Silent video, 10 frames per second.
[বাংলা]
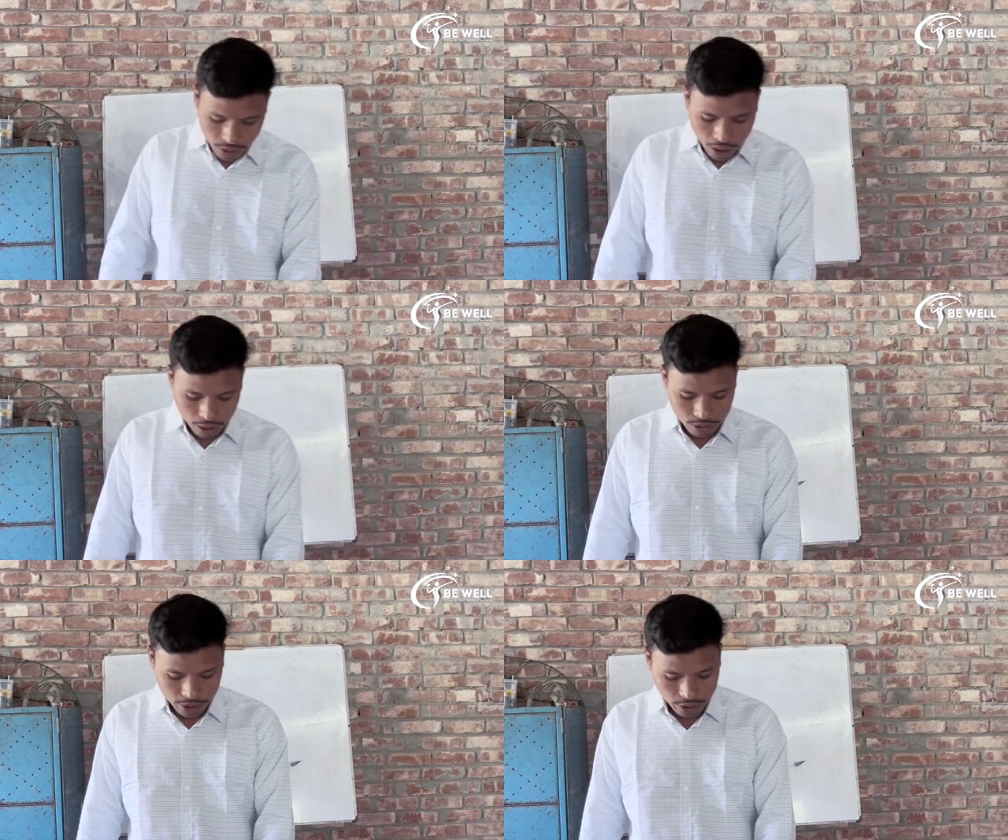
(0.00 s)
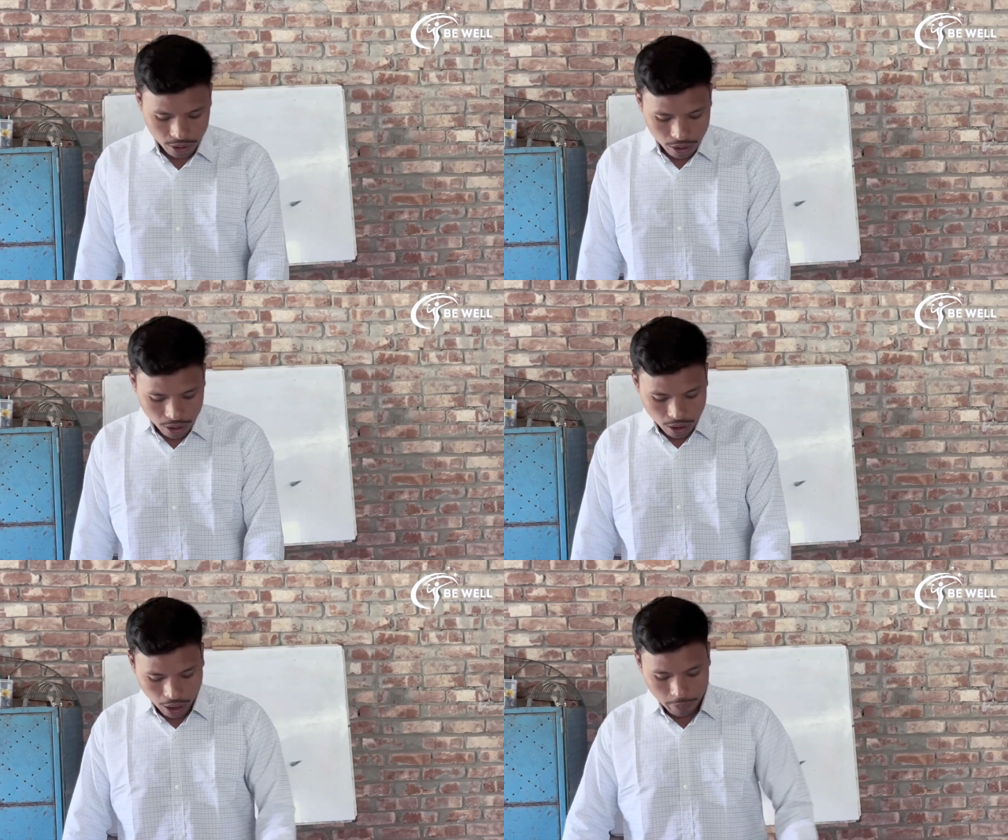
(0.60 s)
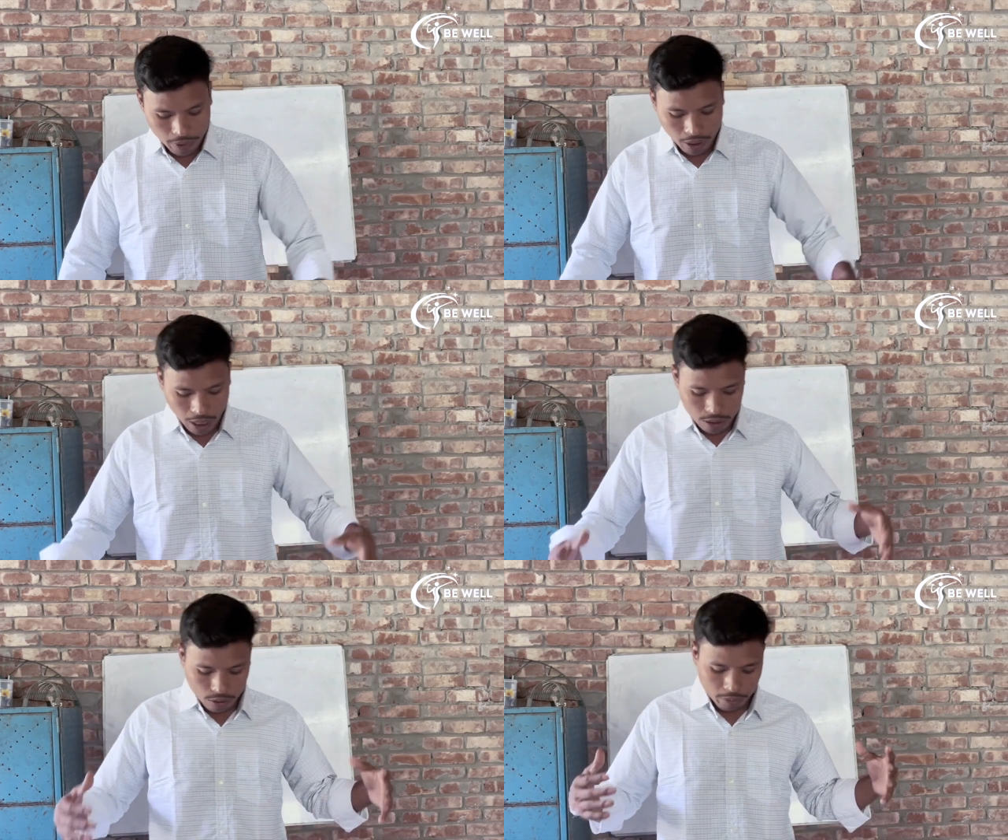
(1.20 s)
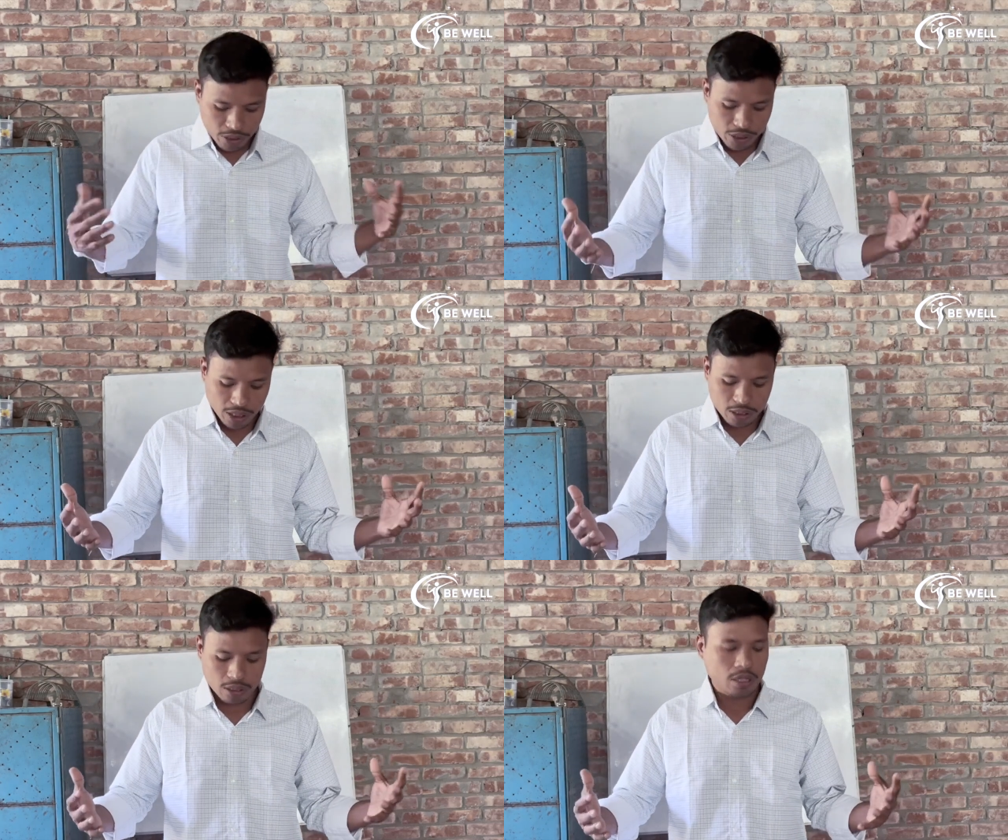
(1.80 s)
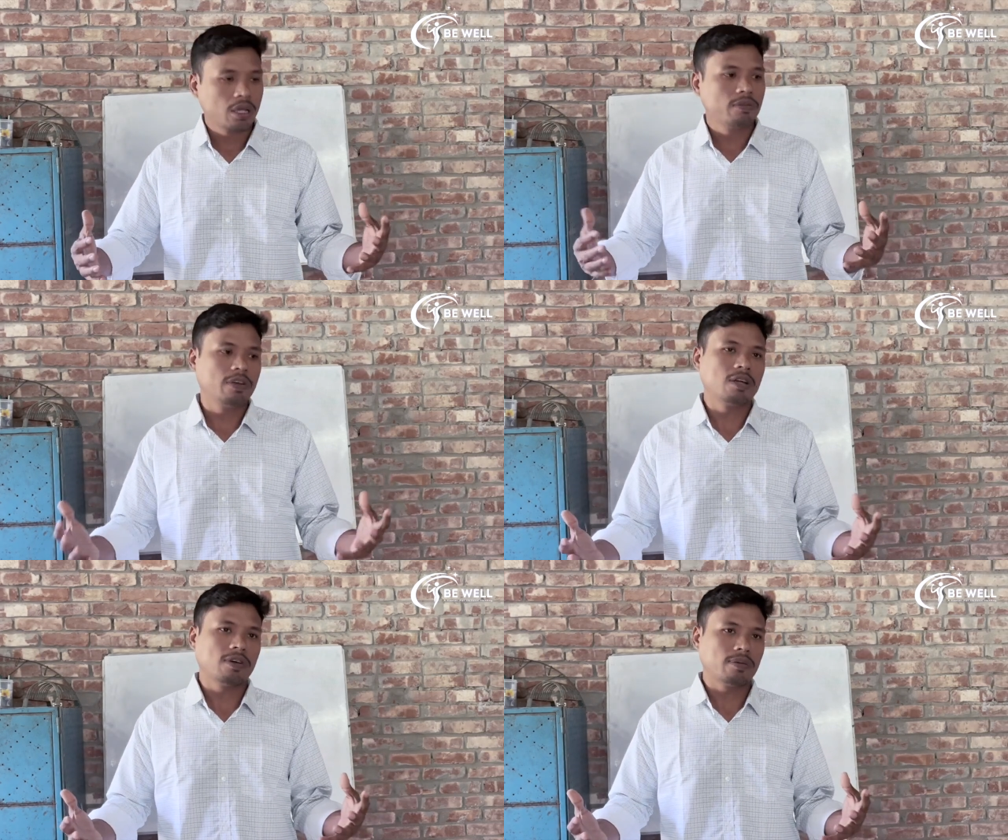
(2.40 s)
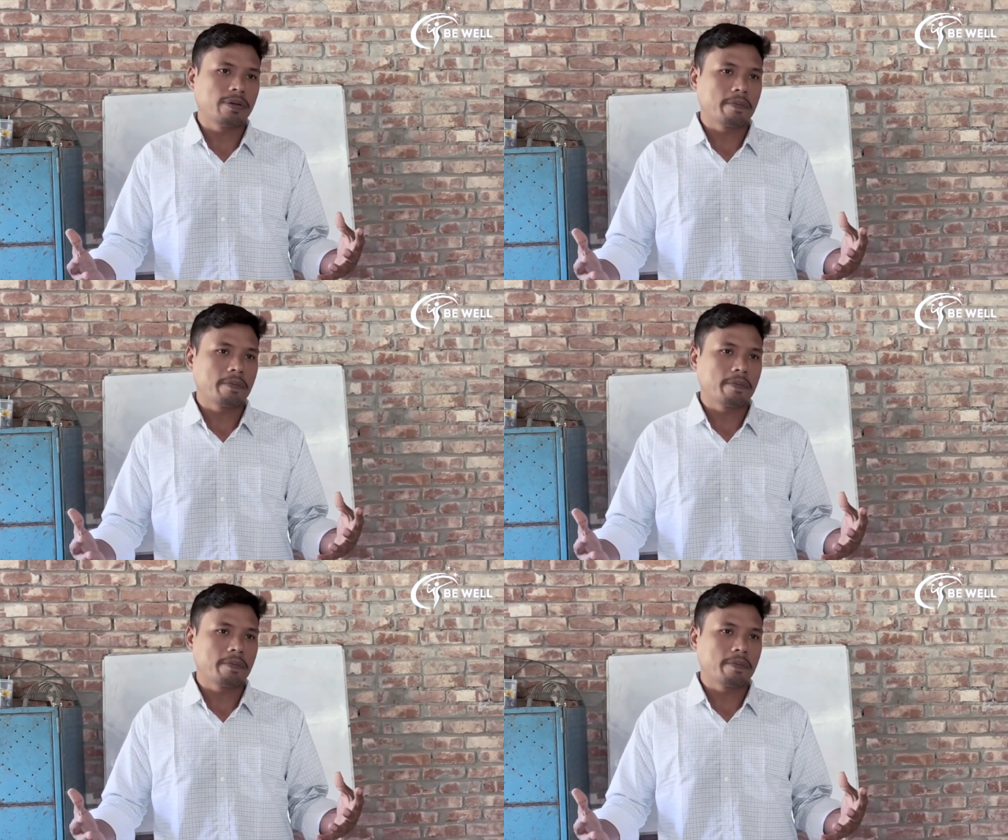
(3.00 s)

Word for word: আর হচ্ছে আপনার আত্মবিশ্বাস ফিরে পাবে